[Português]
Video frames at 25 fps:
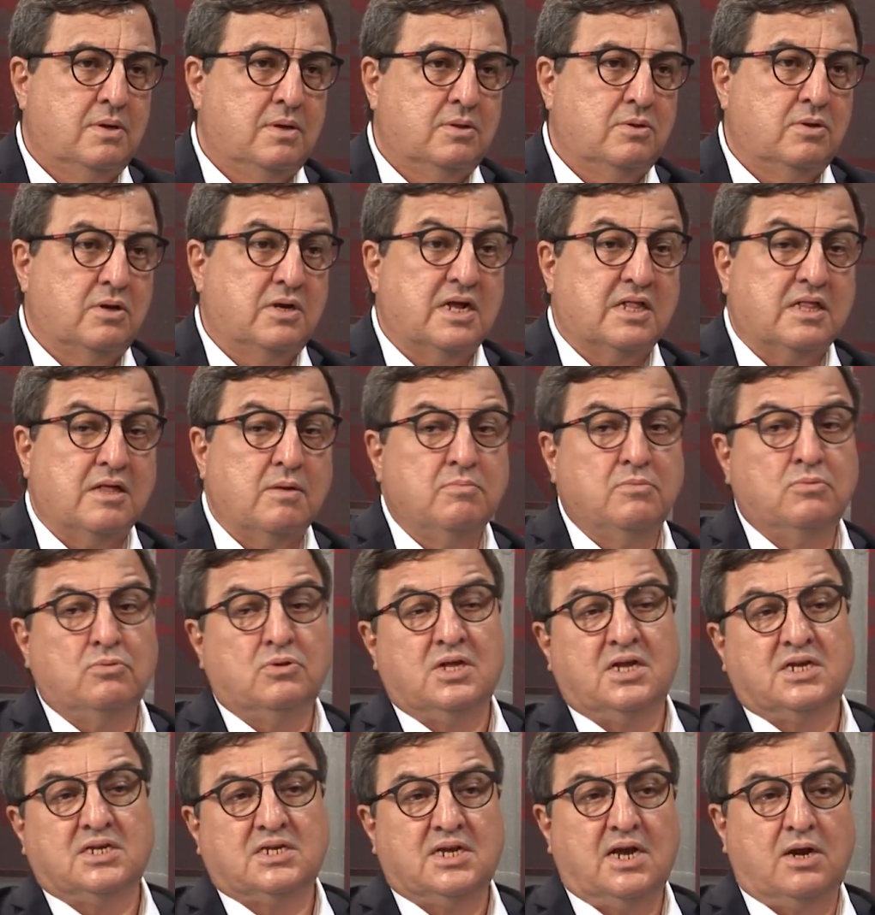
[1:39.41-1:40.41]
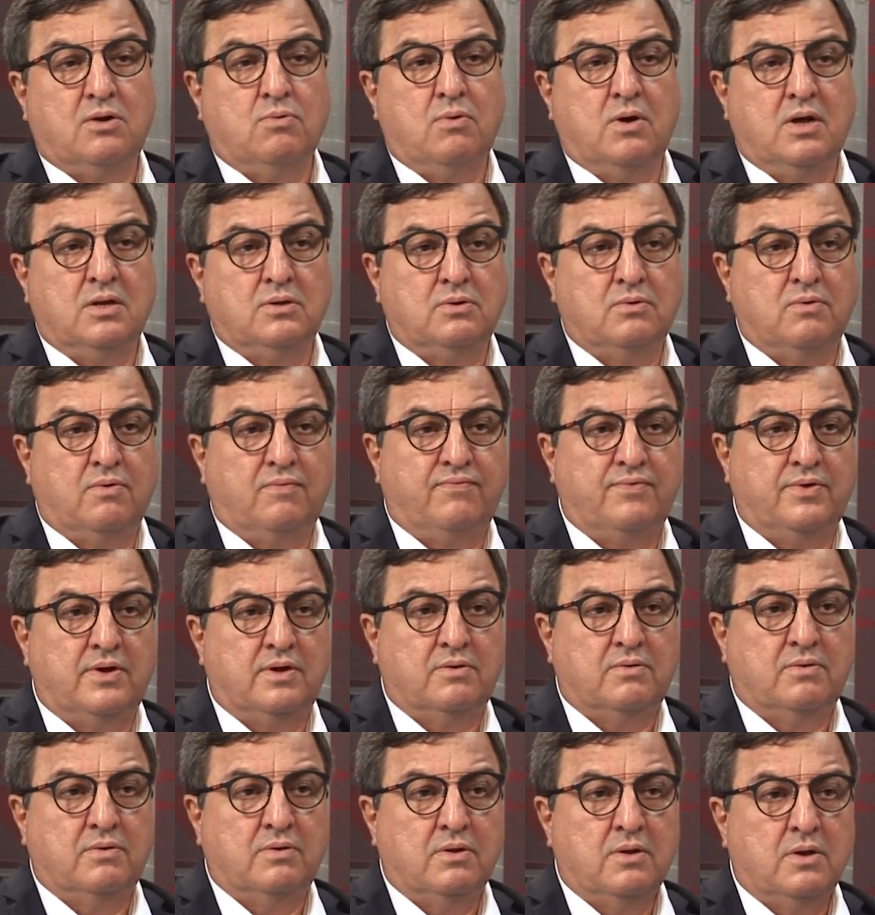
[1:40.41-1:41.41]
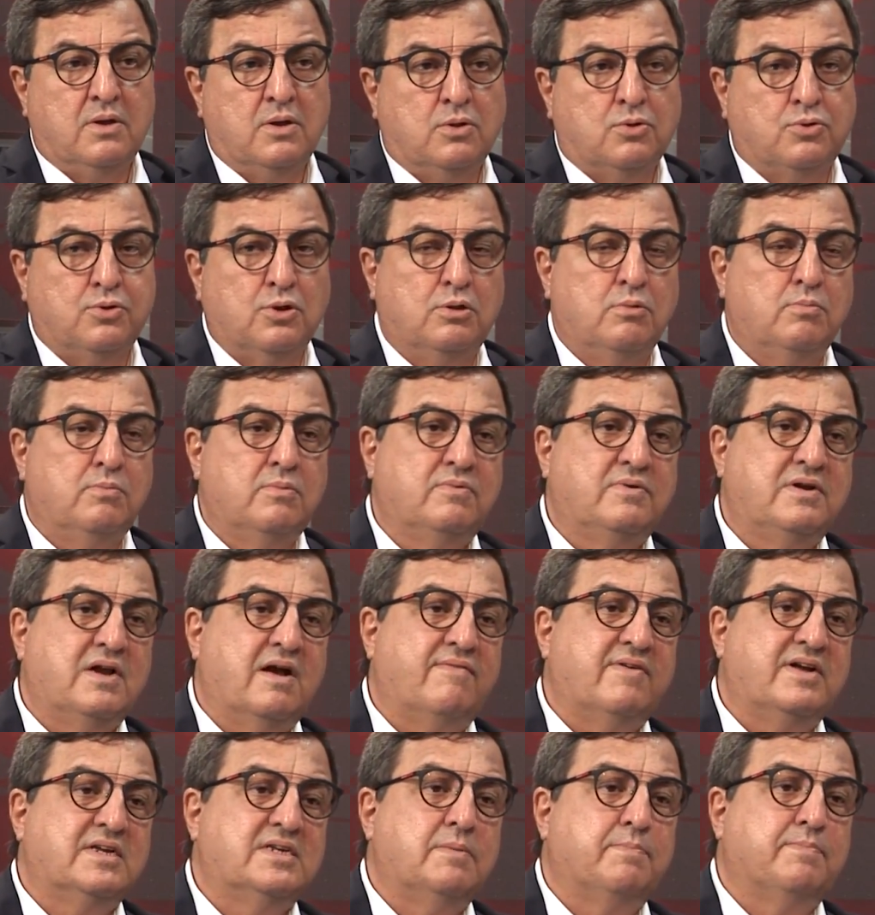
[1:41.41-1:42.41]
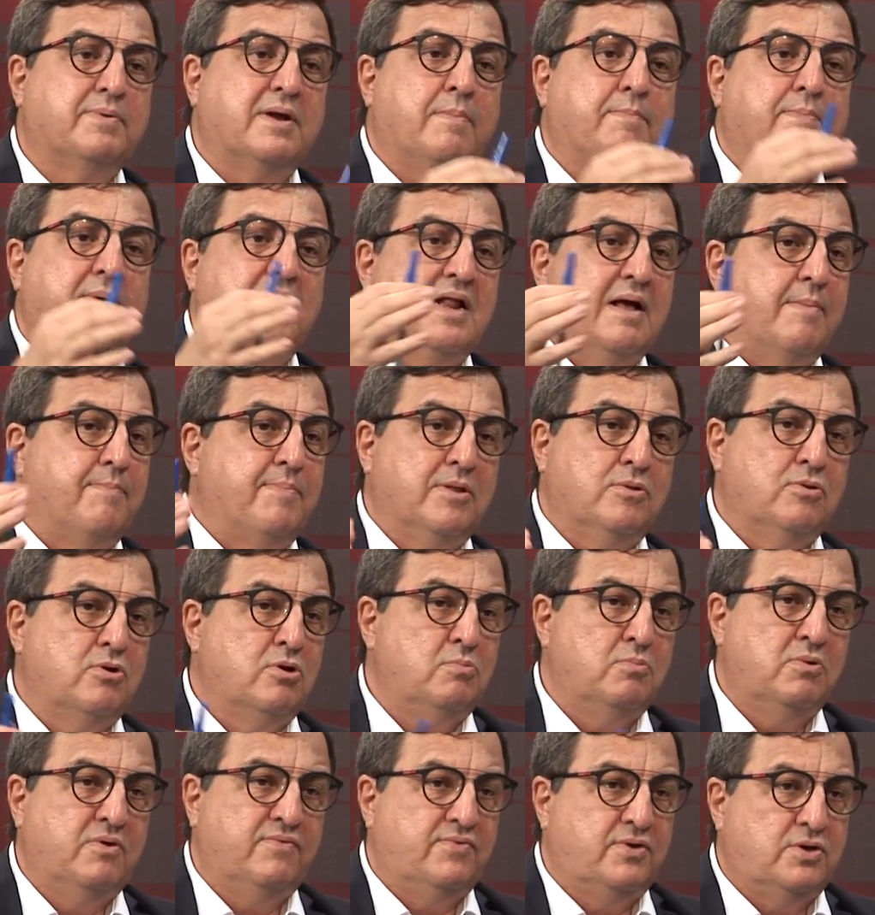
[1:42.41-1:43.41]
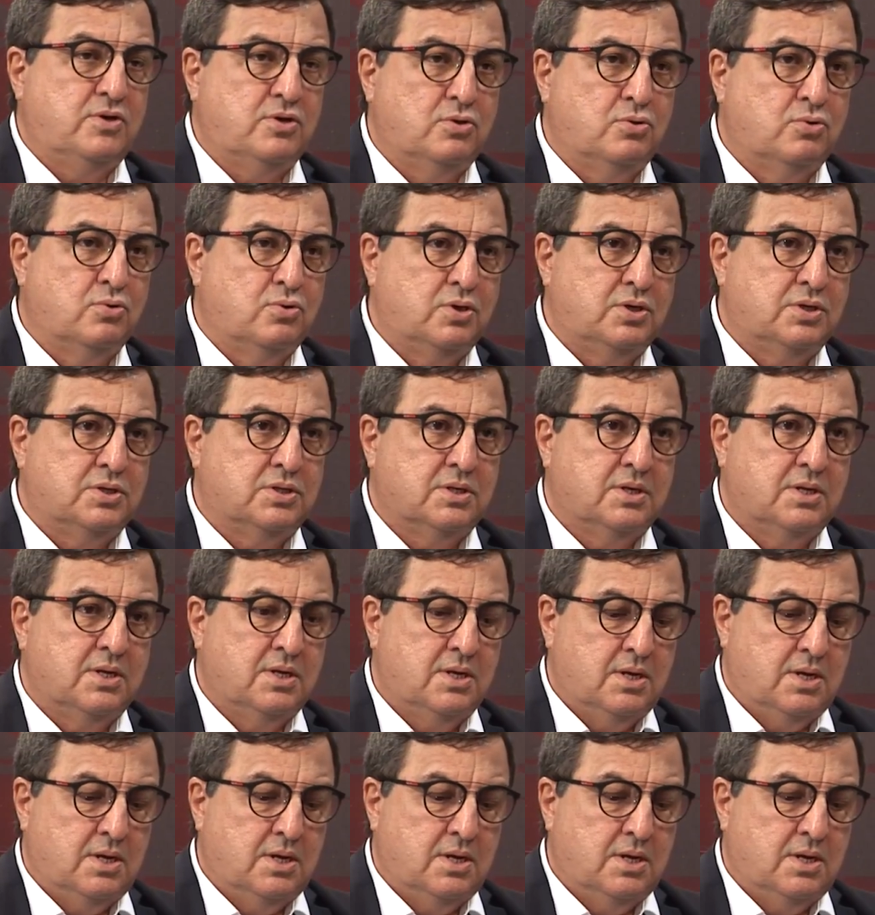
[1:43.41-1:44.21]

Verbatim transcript: Nós já estamos no terceiro ano de governo. Todo mundo já vai se preparar para 2022.